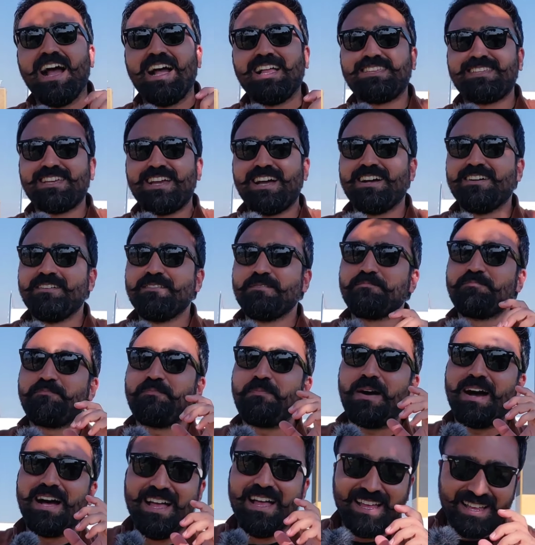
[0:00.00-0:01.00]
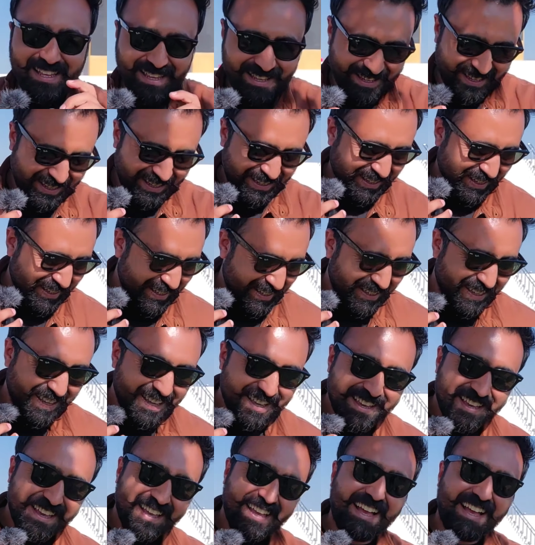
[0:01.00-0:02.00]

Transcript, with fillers: अच्छा सॉरी